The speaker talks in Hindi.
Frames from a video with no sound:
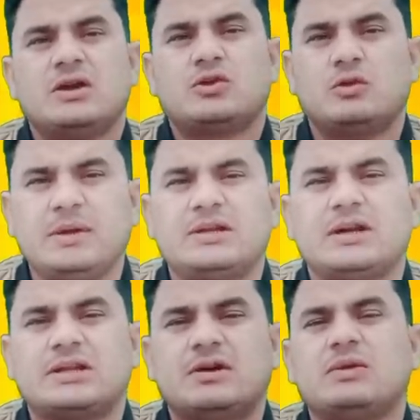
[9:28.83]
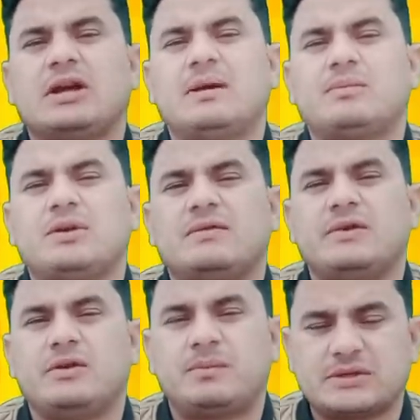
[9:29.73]
तो उम्मीद करता हूँ कि आपको ये
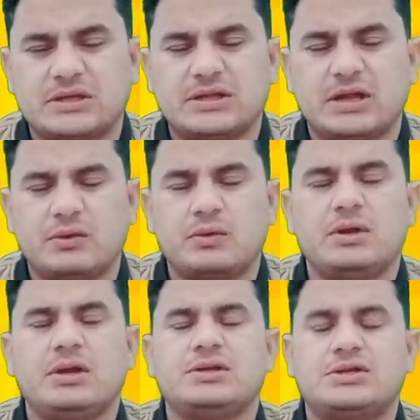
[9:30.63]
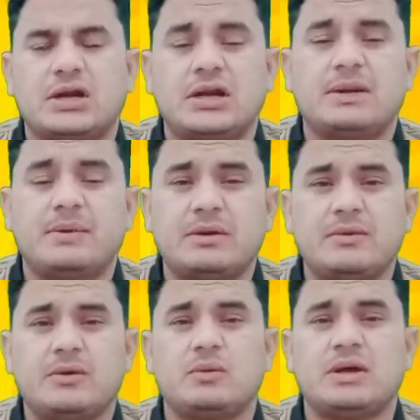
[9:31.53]
वीडियो पसंद आई होगी इन फिर
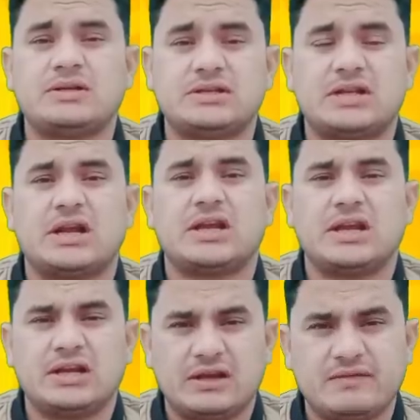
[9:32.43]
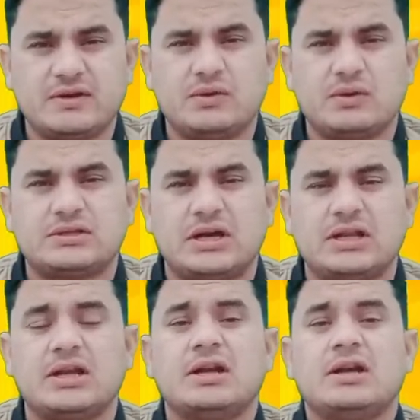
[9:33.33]
मिलूंगा इसी तरह की एक नई वीडियो के साथ
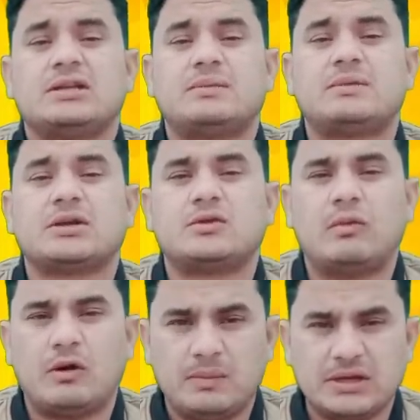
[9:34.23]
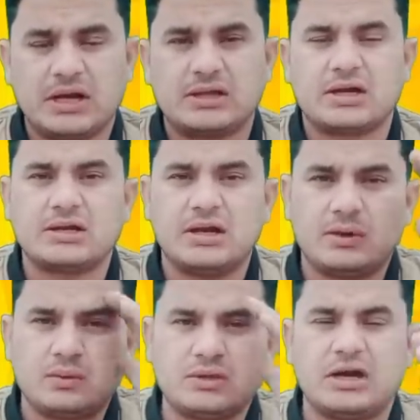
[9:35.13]
तब तक दुआओं में याद रखना
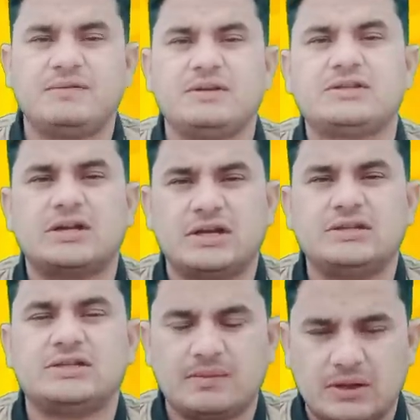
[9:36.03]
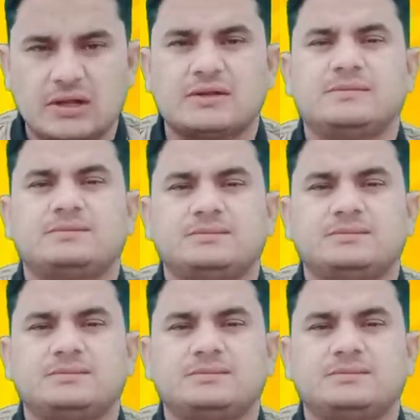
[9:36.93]
खुदा हाफिज़ जय हिंद जय भारत